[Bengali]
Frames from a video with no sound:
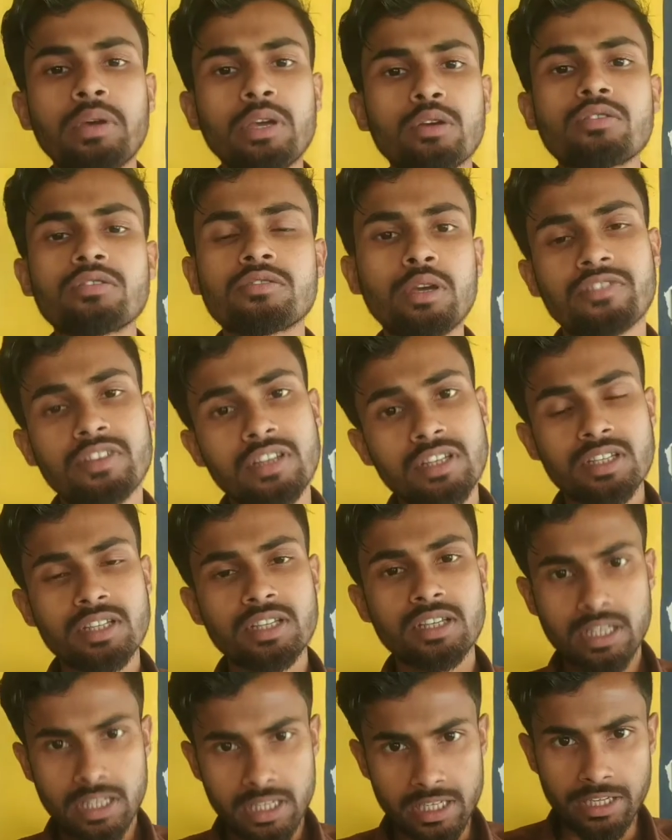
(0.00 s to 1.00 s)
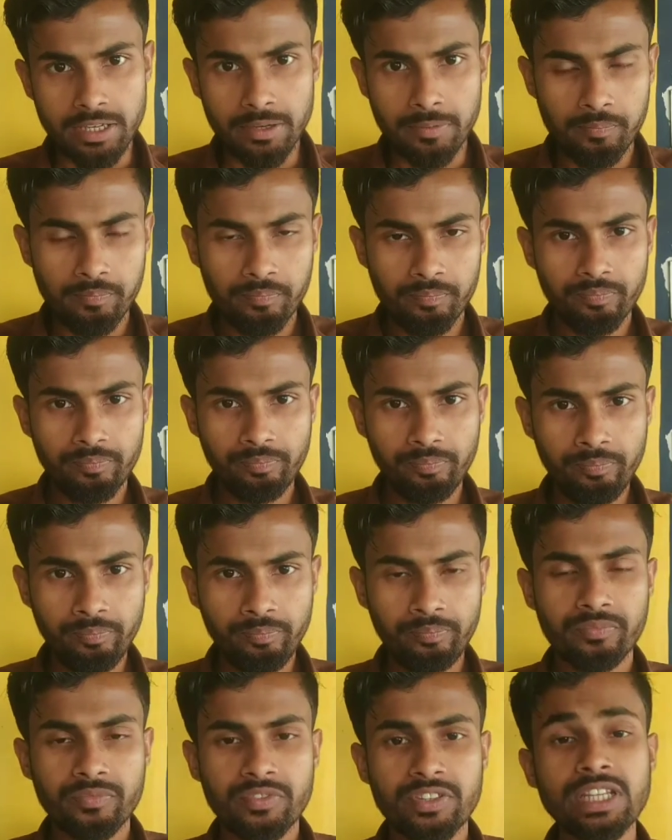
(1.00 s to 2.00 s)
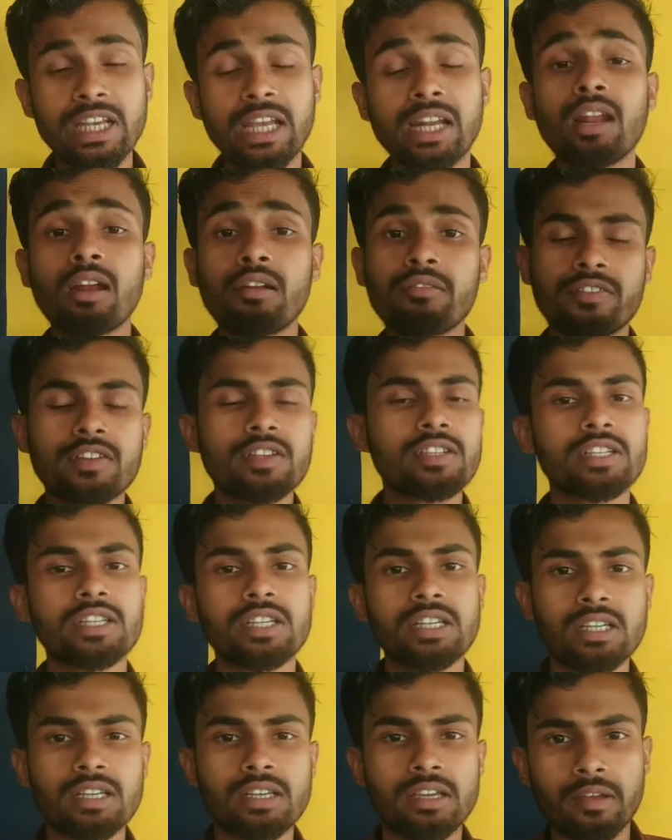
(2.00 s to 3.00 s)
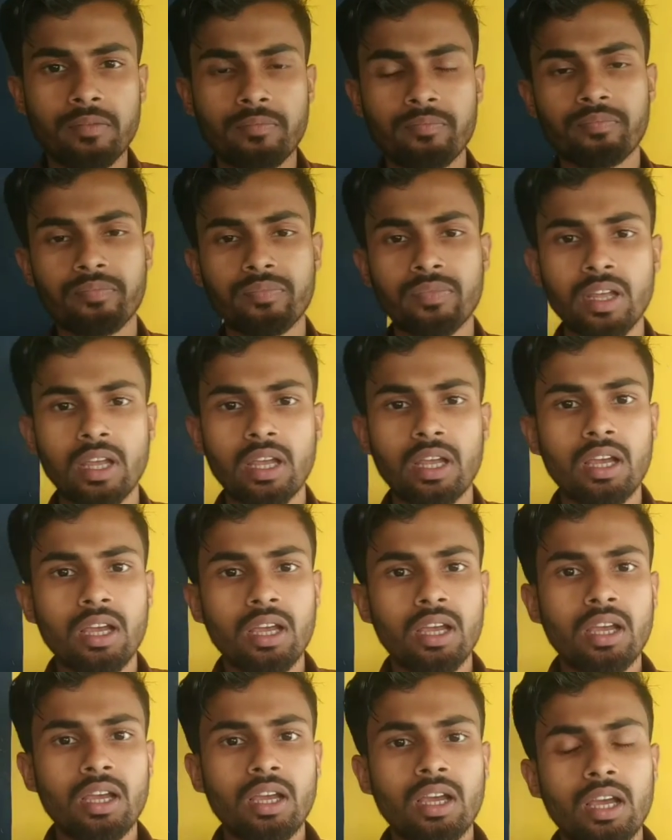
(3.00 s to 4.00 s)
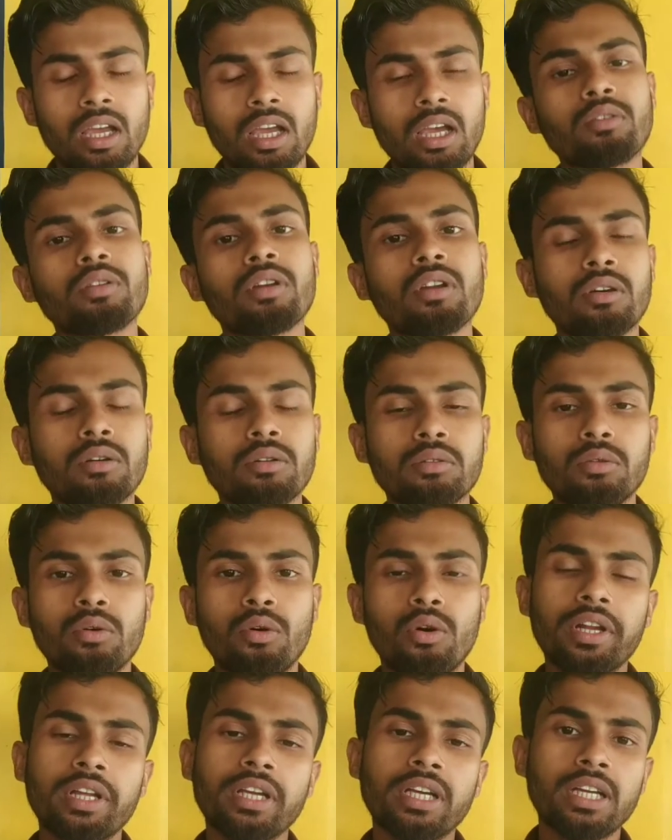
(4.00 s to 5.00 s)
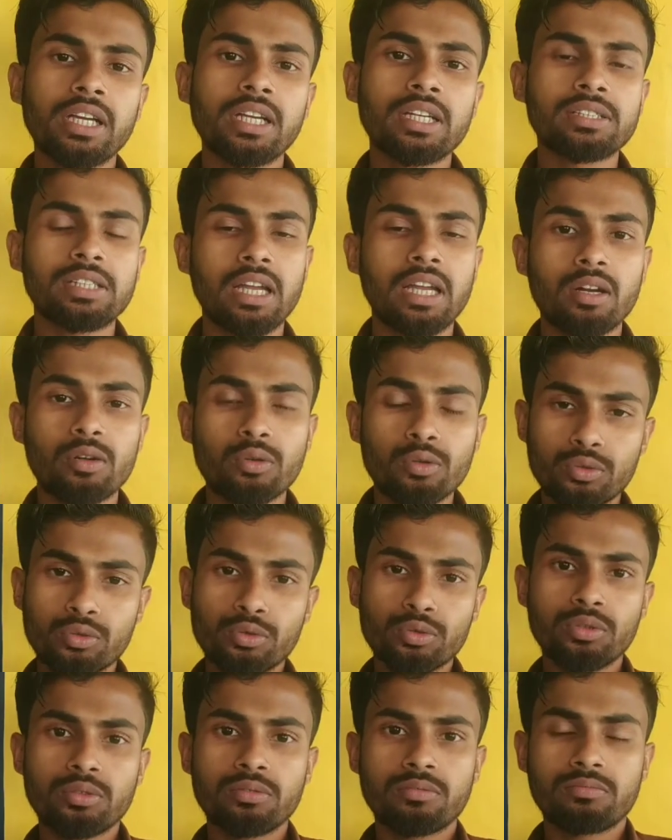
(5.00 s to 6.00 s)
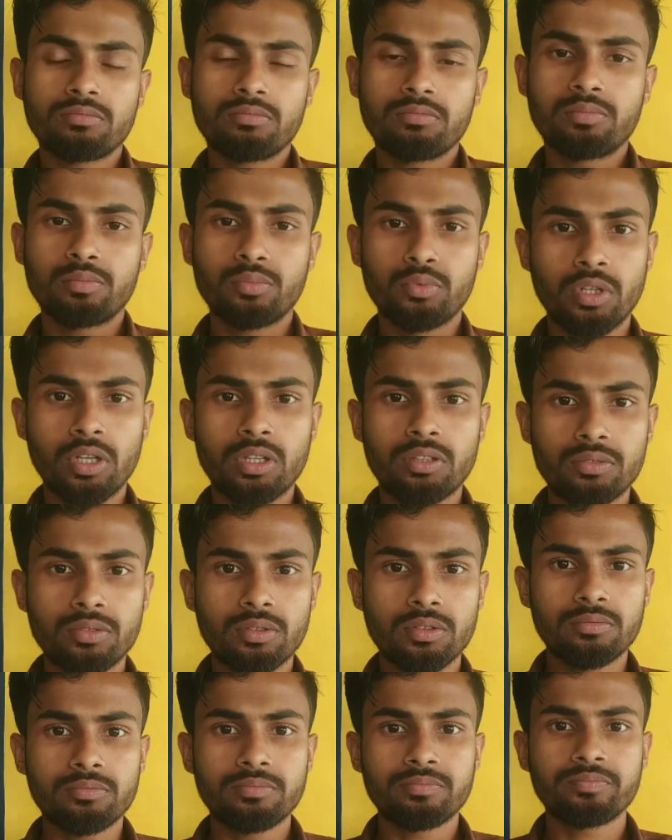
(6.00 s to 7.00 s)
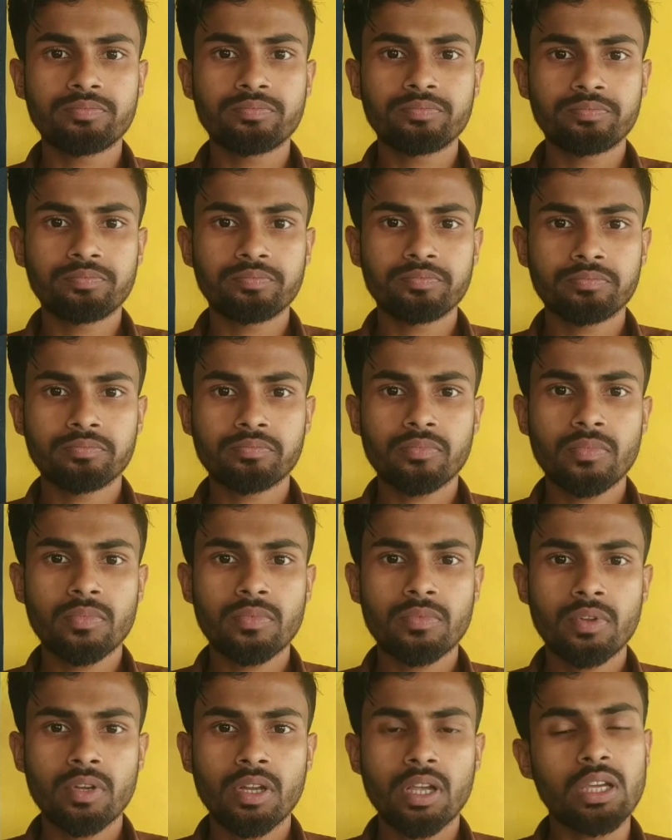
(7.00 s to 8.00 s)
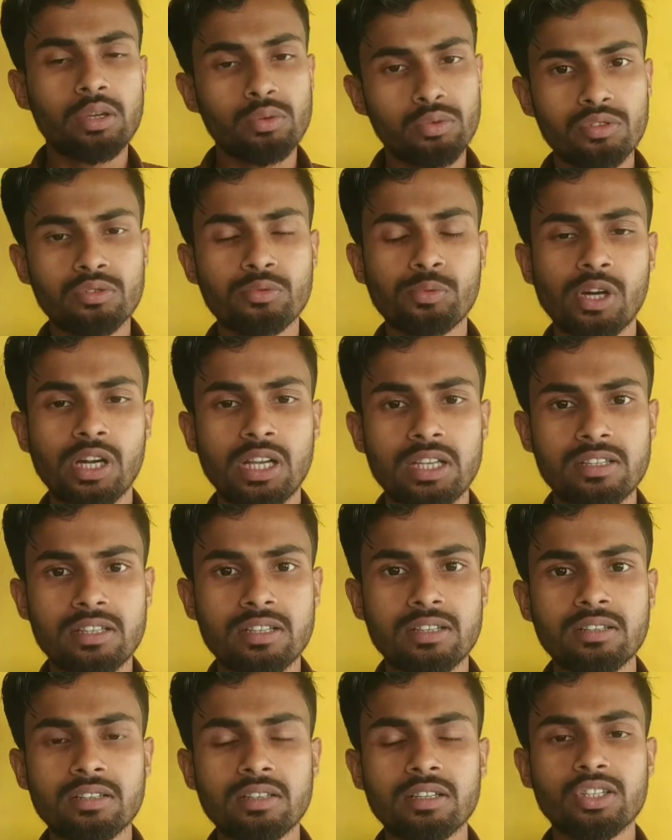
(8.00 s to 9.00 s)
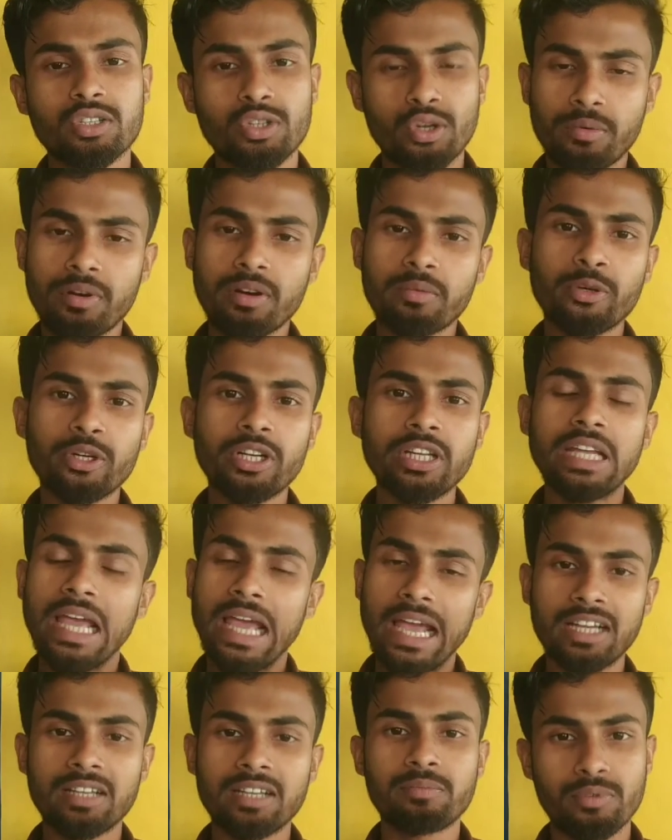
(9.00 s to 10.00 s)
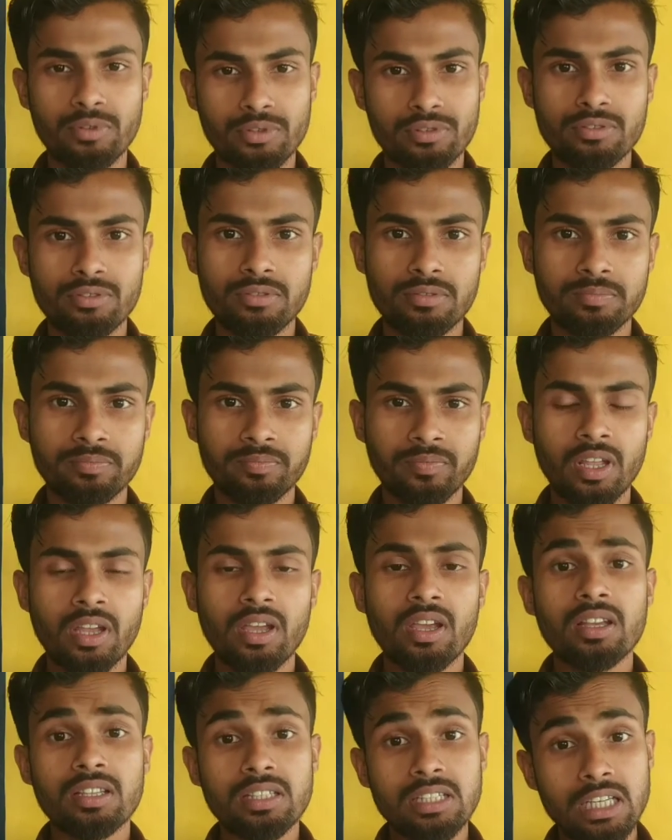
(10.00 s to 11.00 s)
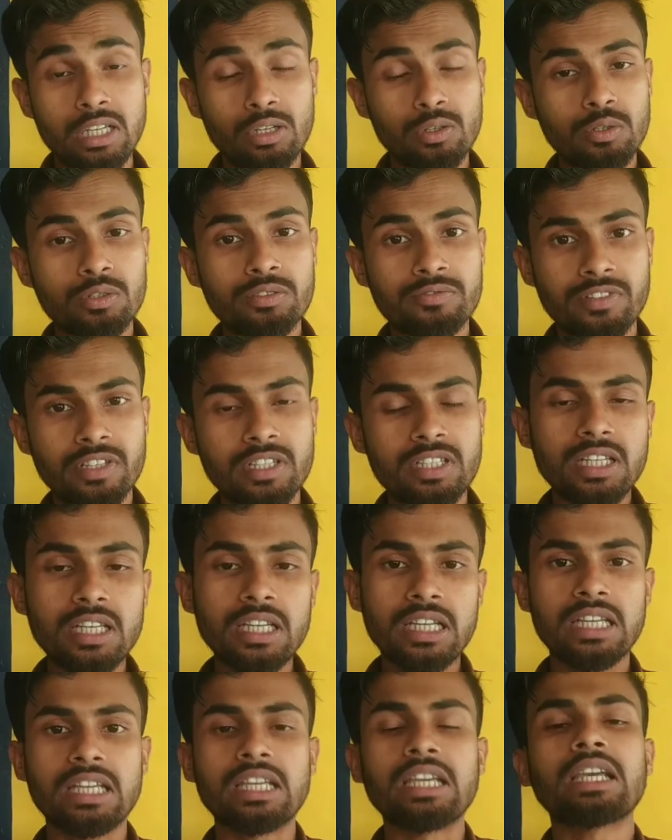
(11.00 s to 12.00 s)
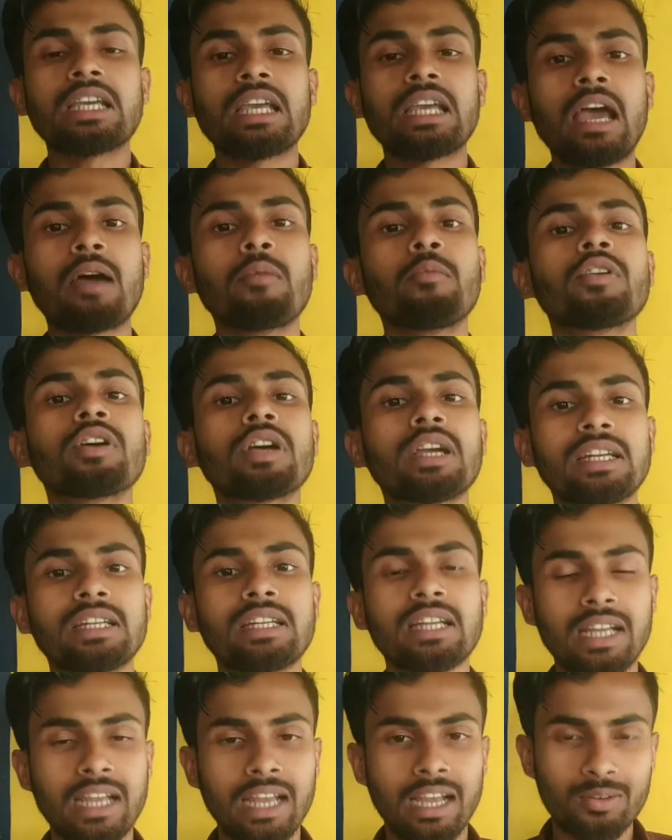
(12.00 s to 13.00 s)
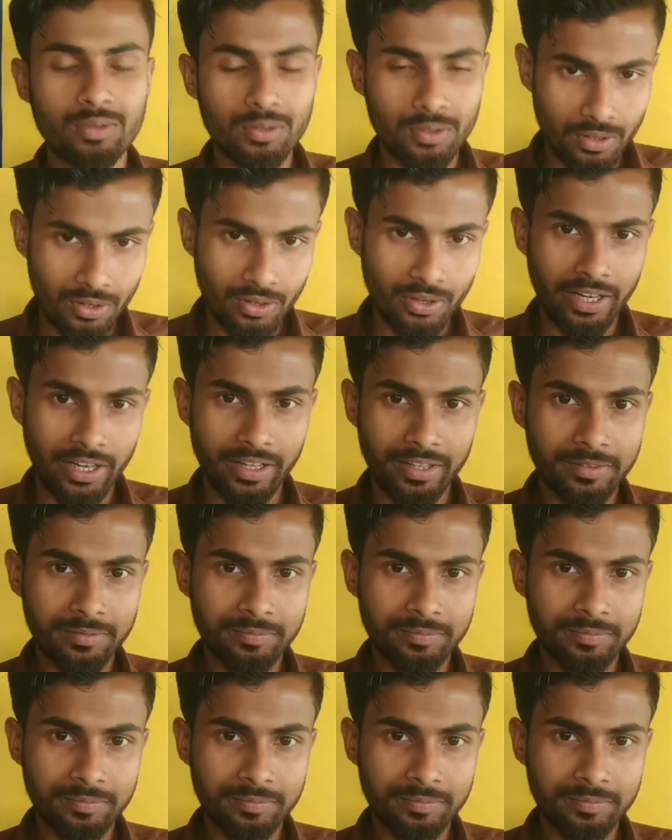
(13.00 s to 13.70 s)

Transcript: ভিউ ফ্রিজিং কি চ্যানেল ফ্রিজিং কি এগুলো অনেকের যারা নতুন পুরাতন ইউটিউবার আছেন সবার মনে একই প্রশ্ন তো ইউজ ফ্রিজিং কি এবং এটা কেন হয়